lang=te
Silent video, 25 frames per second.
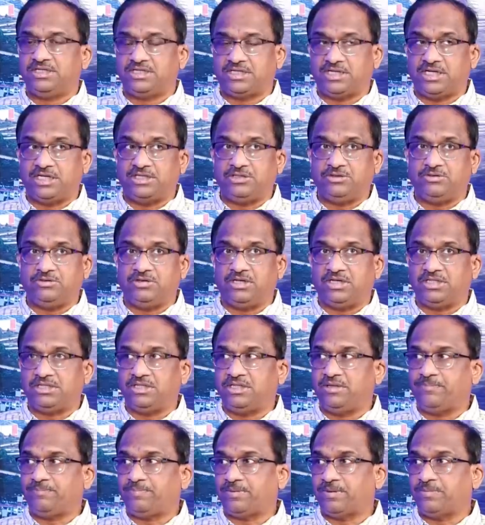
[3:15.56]
రాజీవ్
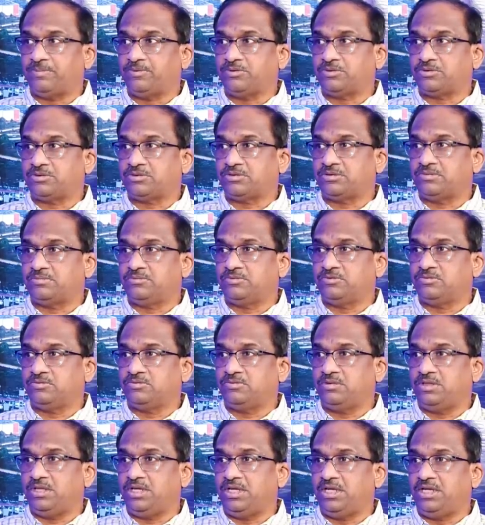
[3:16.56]
గాంధీ ప్రభుత్వము
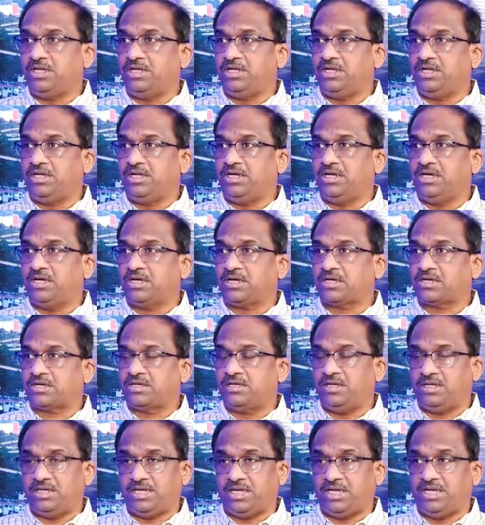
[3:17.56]
ఇన్
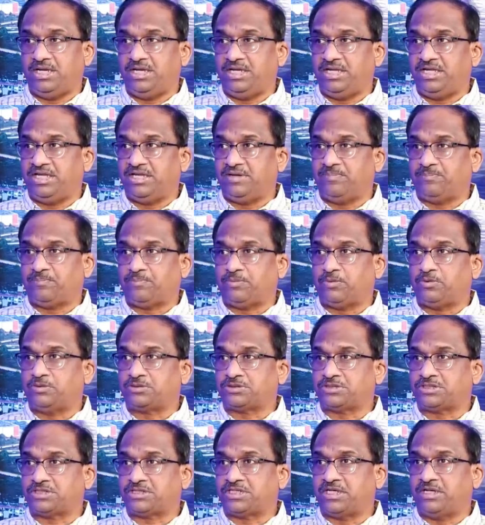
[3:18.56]
ఇండియన్
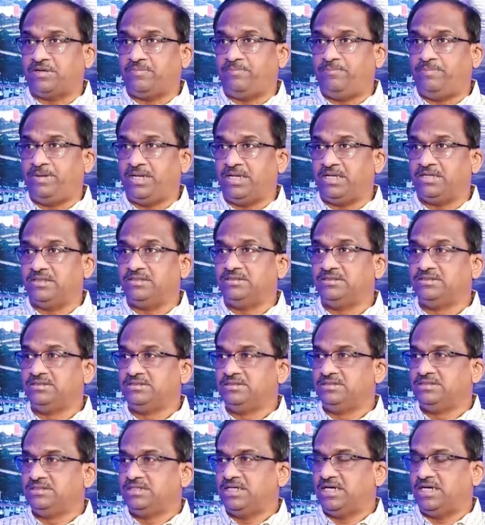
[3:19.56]
పోస్టల్ బిల్
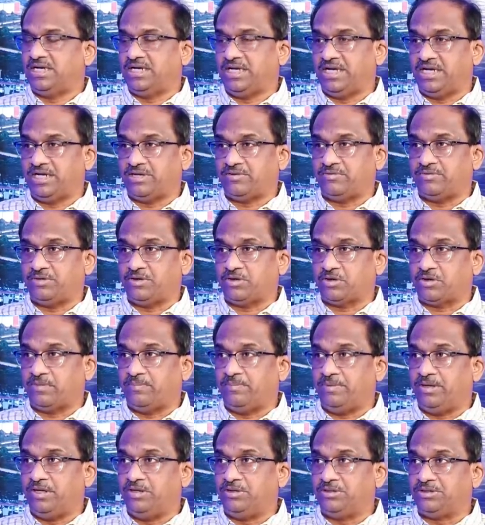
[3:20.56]
అనేటువంటి ఒక
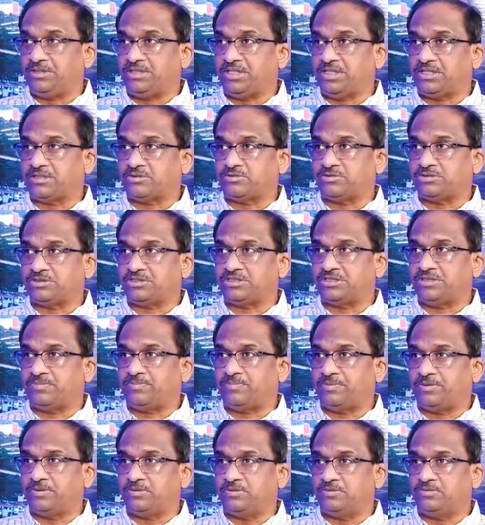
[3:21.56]
బిల్లును
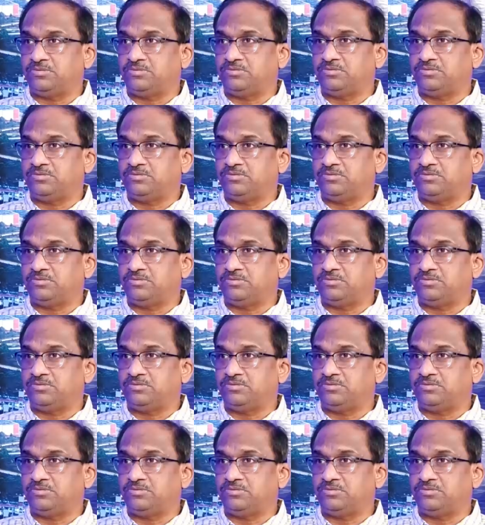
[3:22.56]
తీసుకొచ్చినప్పుడు